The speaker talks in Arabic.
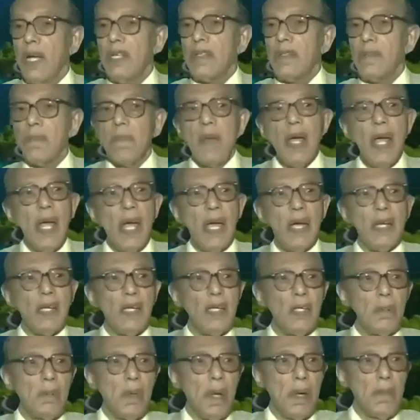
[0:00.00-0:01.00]
أسماء
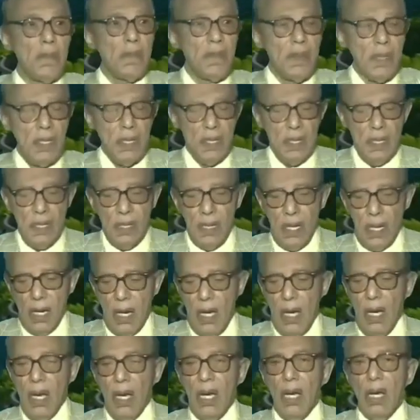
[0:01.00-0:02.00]
عجيبة
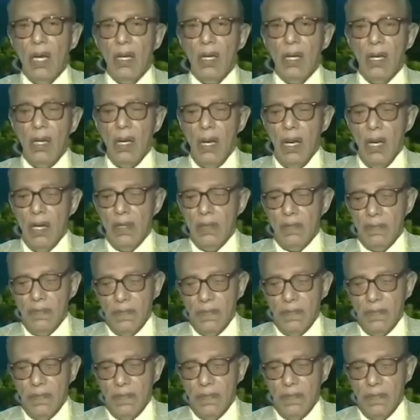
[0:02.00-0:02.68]
الحاقة